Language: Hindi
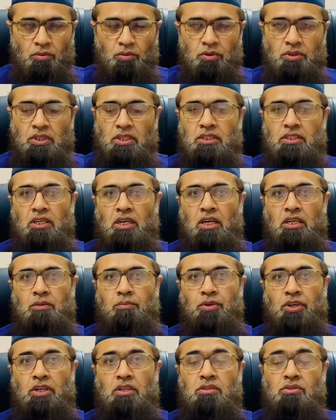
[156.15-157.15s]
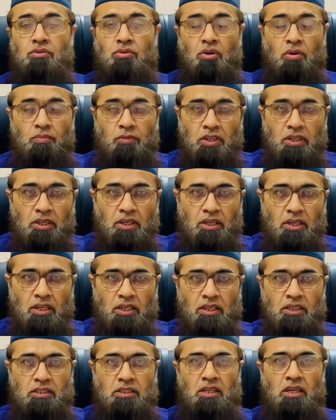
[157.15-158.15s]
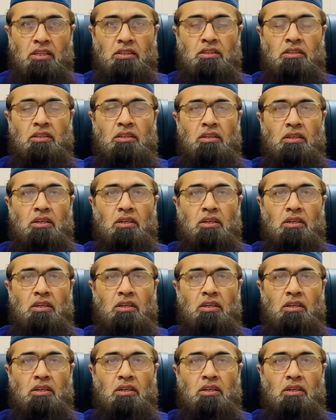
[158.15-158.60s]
उसके साथ ब्रेन करने के साथ